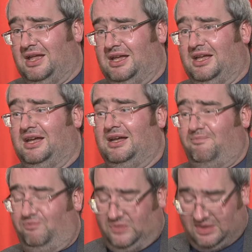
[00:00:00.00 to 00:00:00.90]
Э,
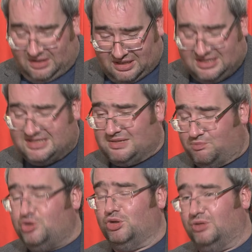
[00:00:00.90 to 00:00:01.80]
если
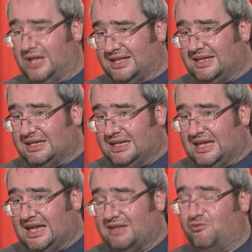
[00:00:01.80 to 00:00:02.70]
Путину надо,
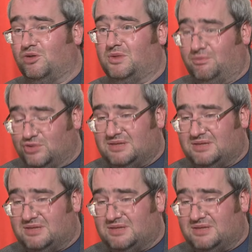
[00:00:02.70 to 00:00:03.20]
эта формула будет